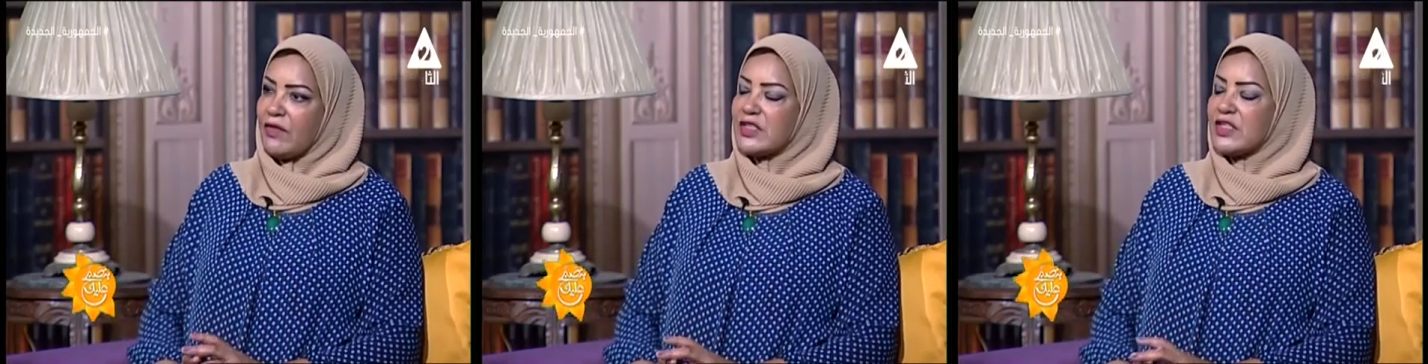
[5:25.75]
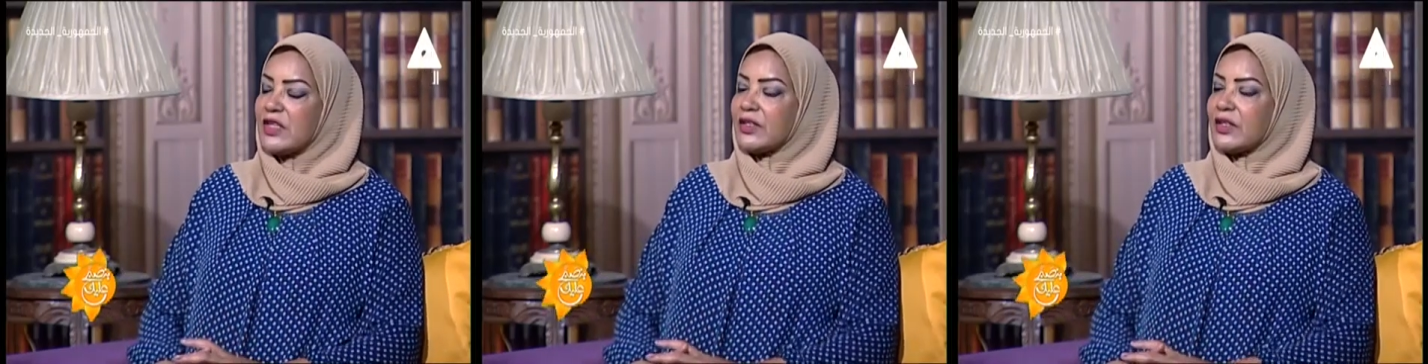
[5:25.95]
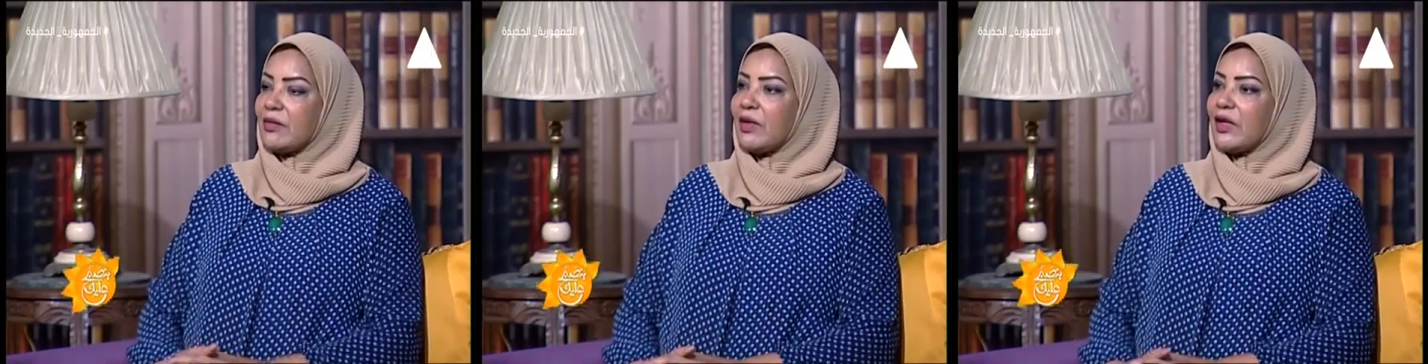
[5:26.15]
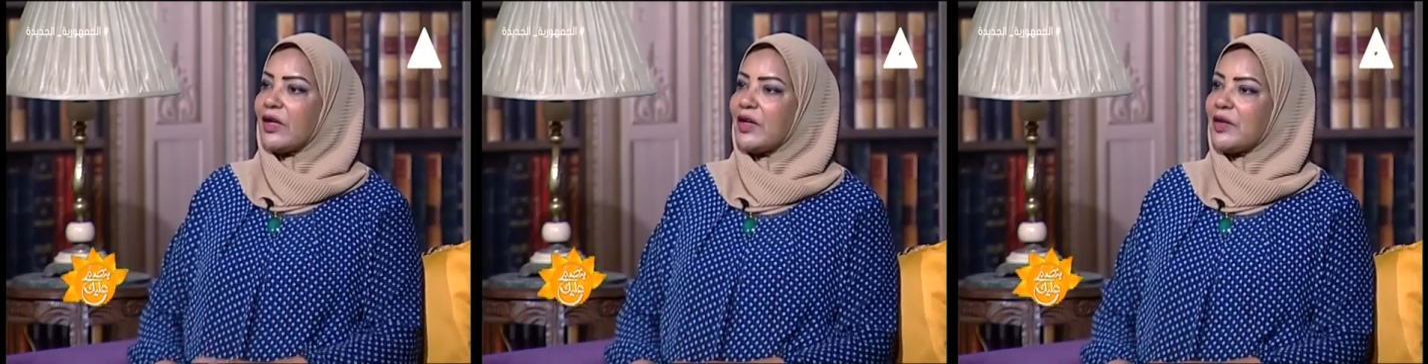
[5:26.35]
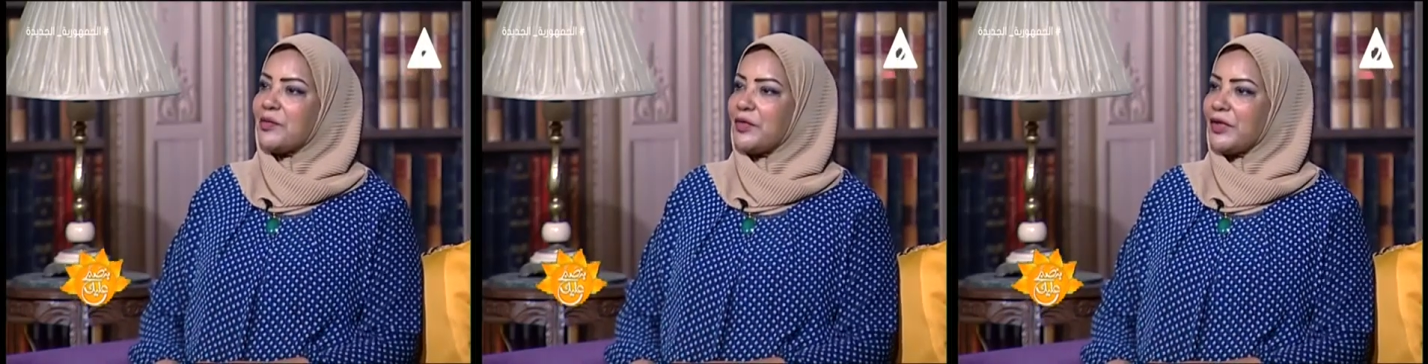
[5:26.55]
فدي طبعا
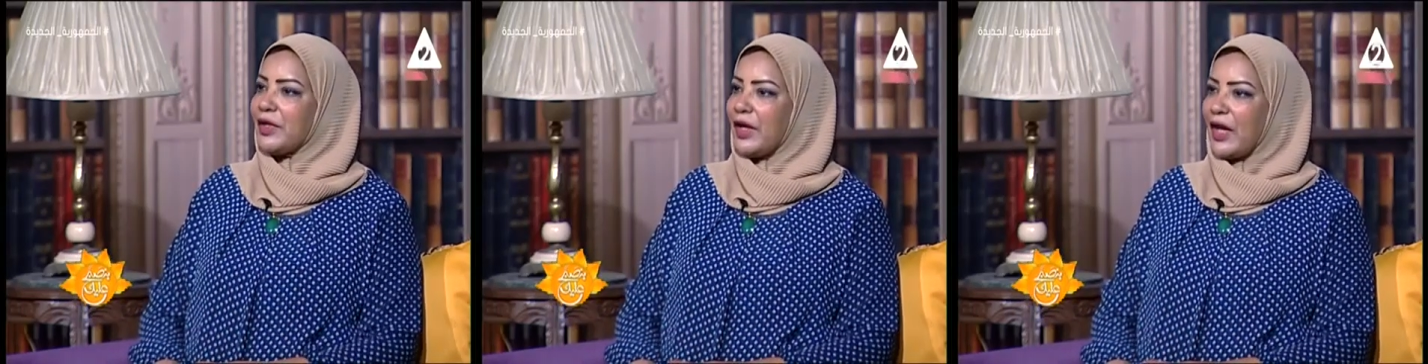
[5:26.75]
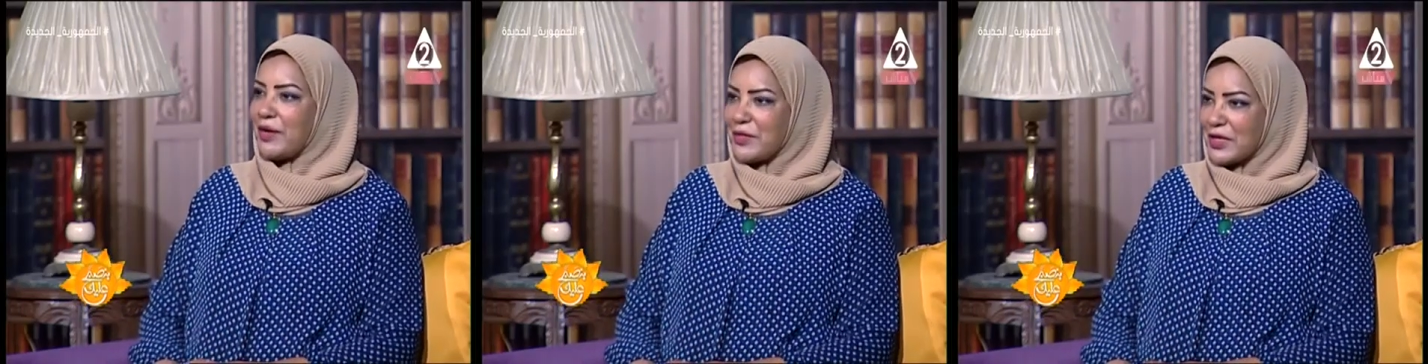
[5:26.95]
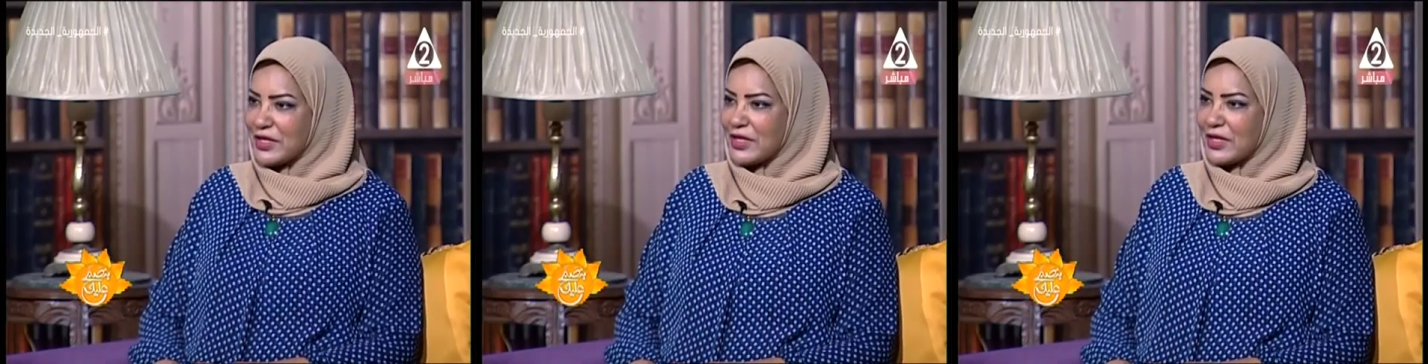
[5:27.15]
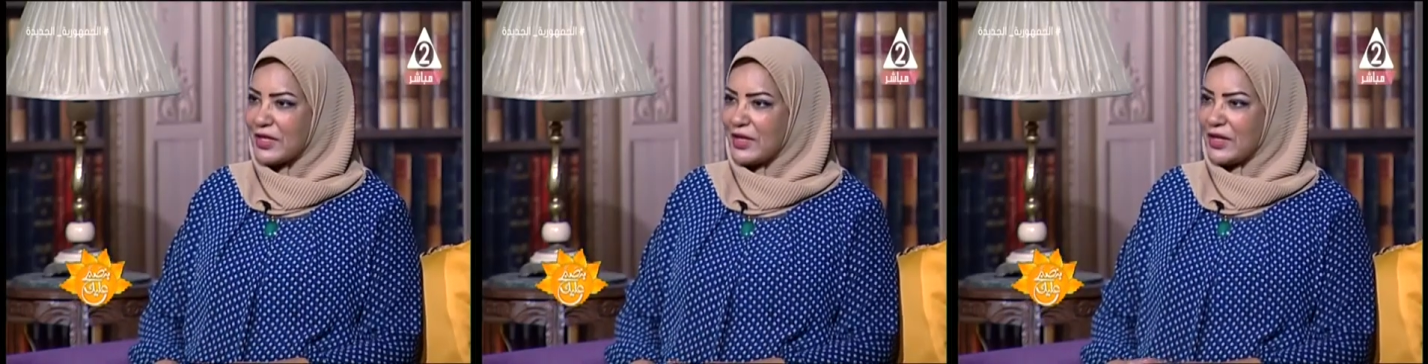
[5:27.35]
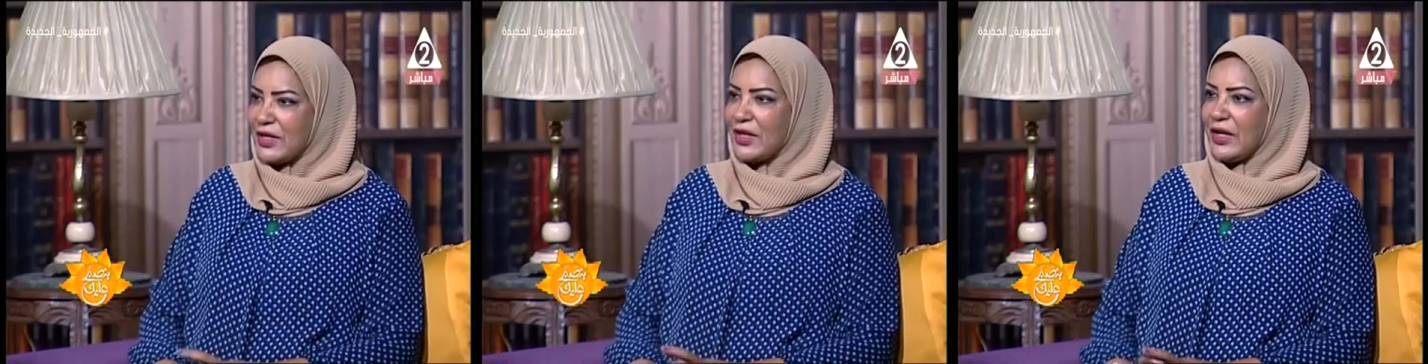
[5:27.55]
كانت
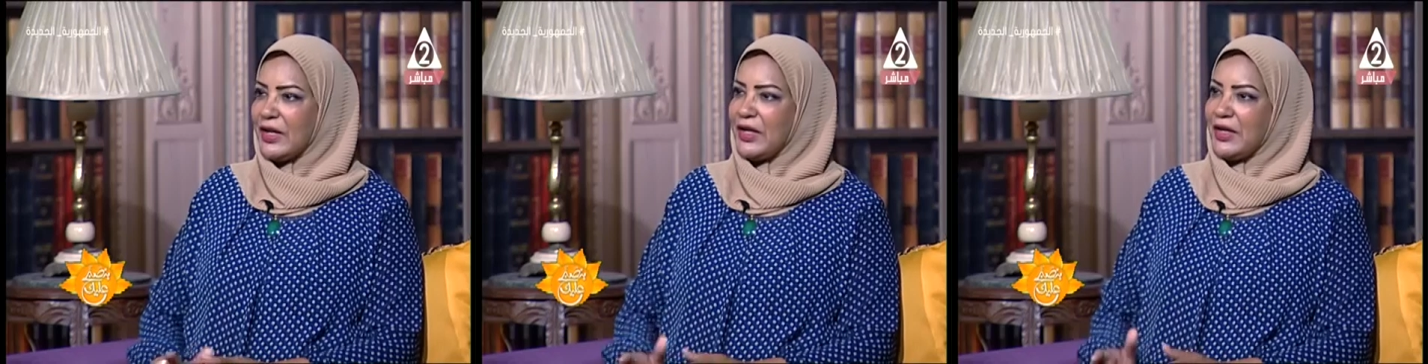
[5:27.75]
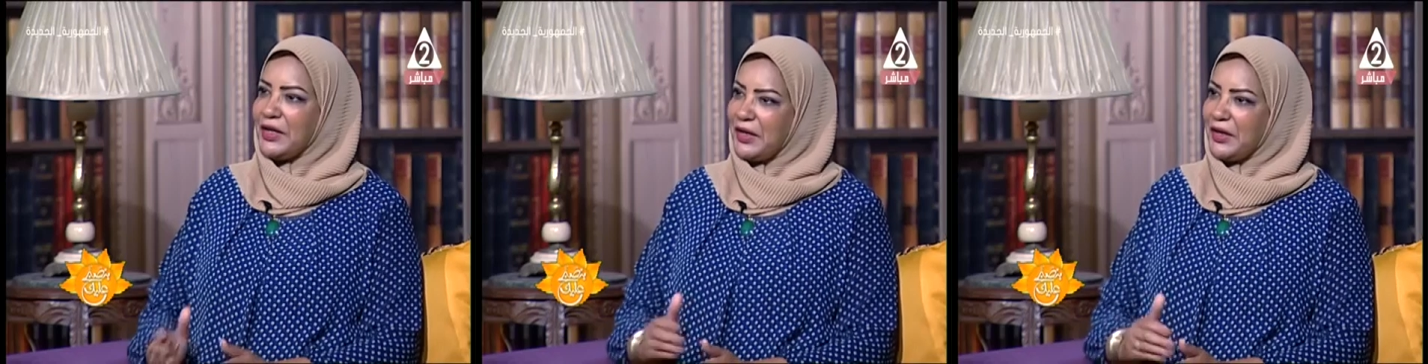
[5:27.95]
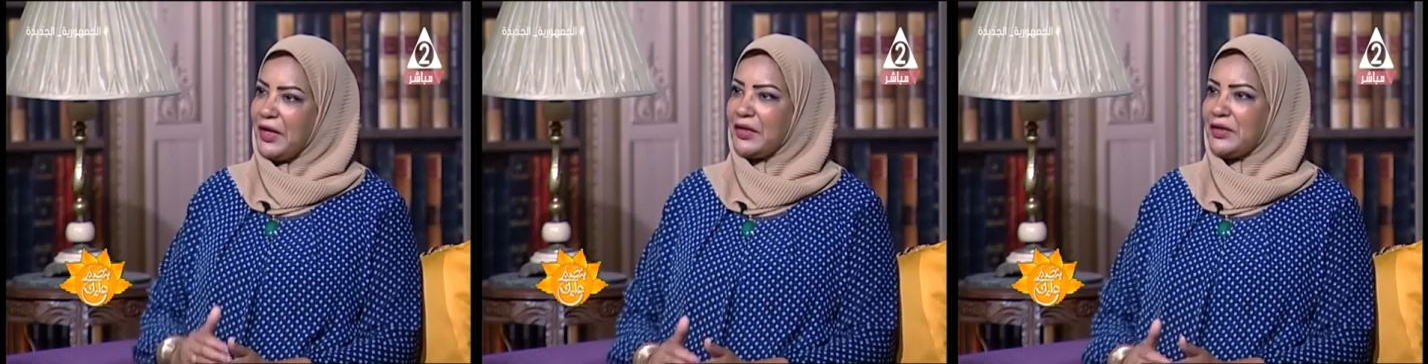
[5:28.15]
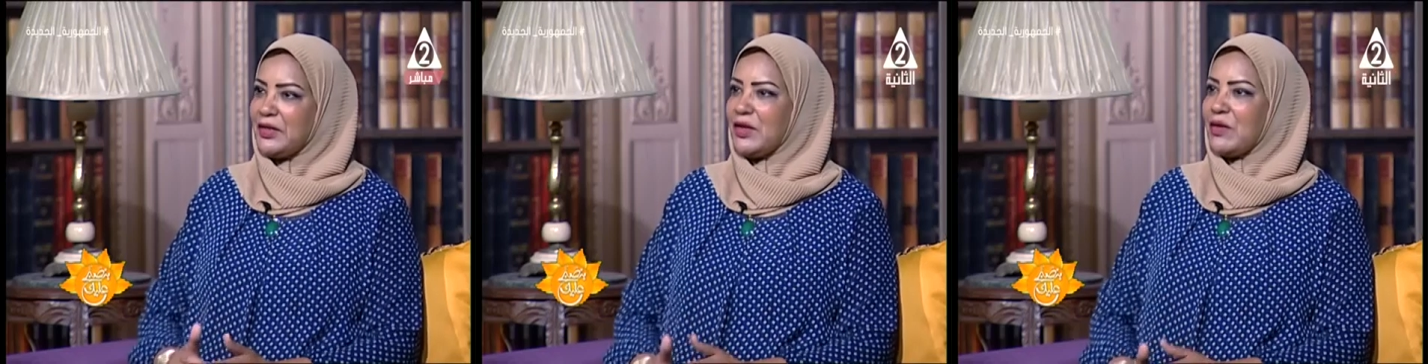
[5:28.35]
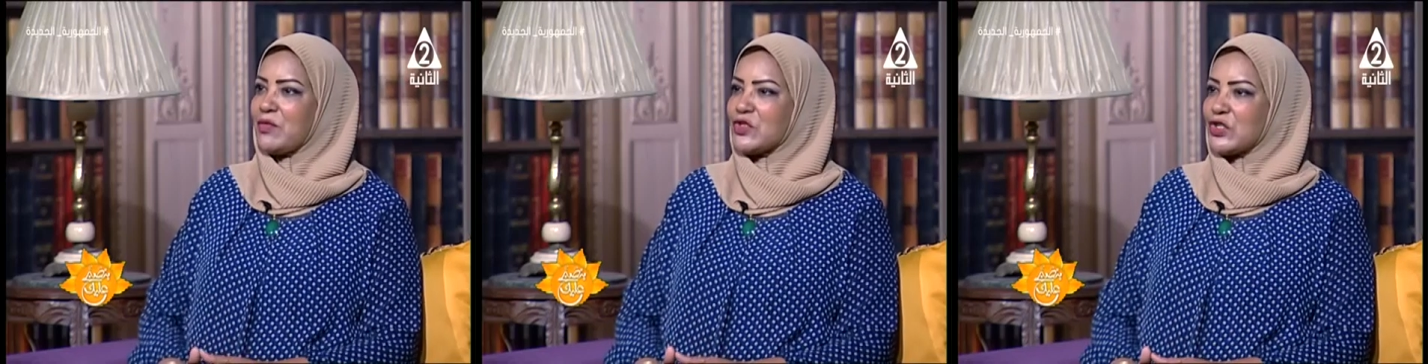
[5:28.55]
حماسيه الى الان احنا
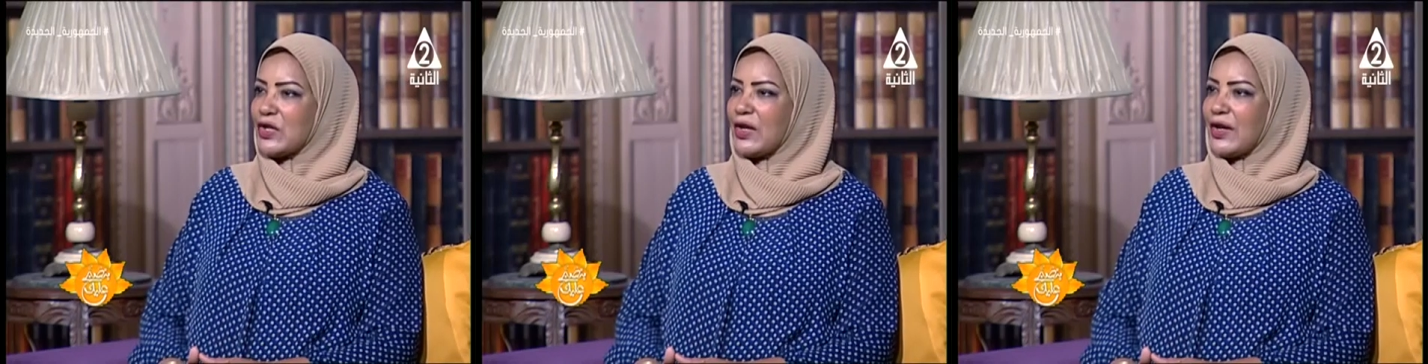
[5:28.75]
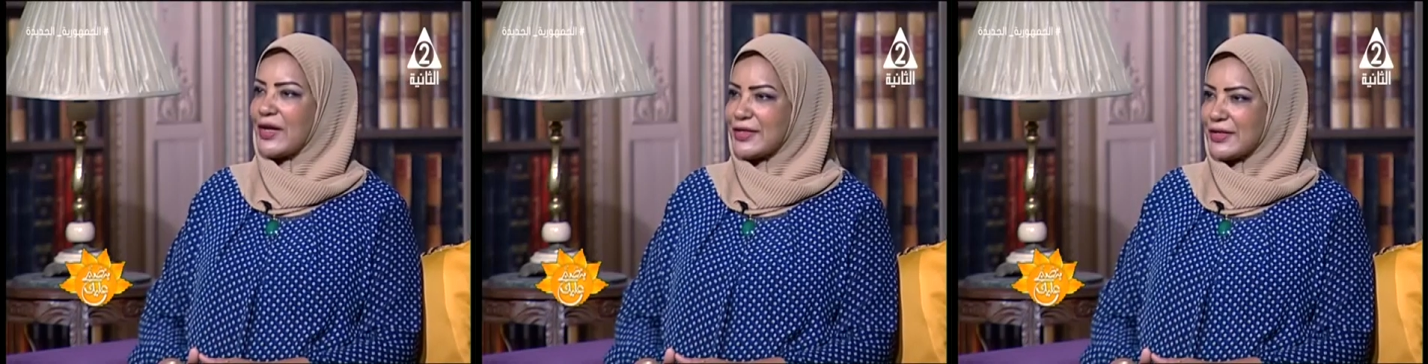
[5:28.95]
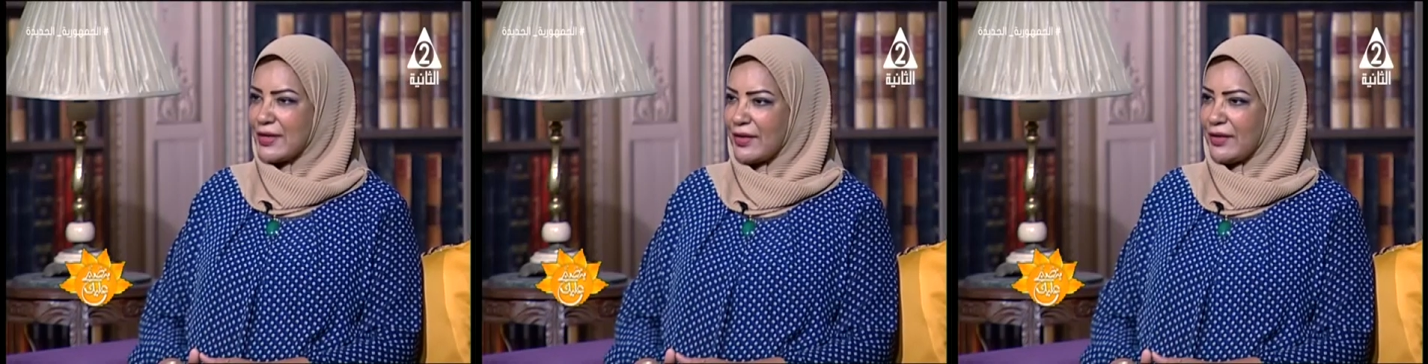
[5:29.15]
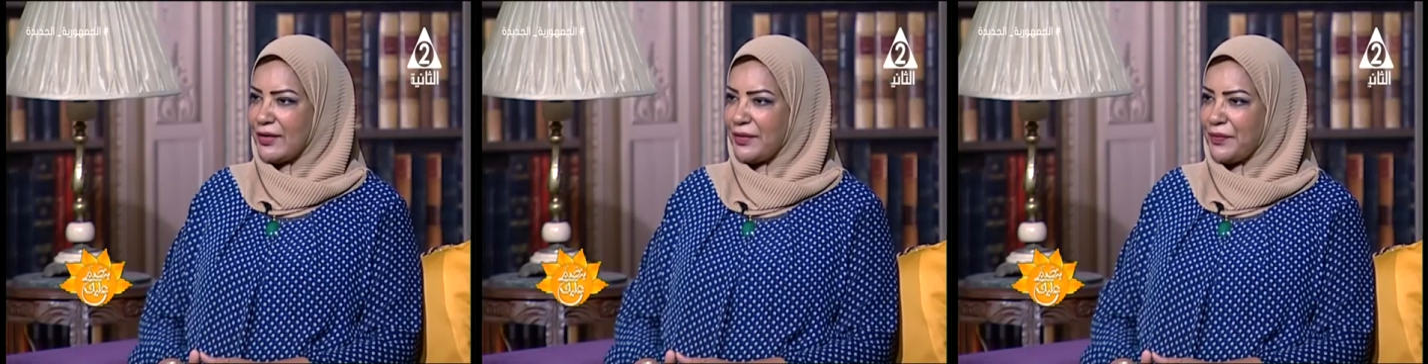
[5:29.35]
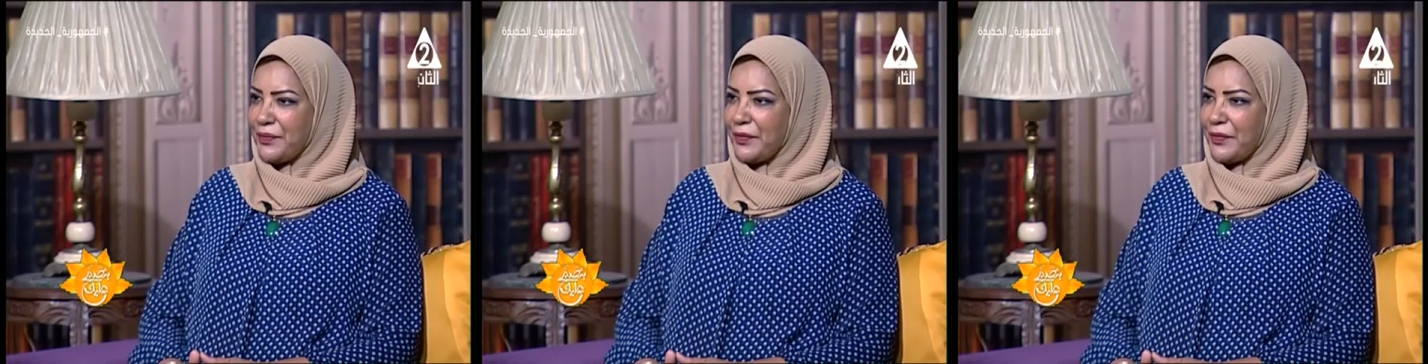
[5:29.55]
عندنا الموسيقى العسكريه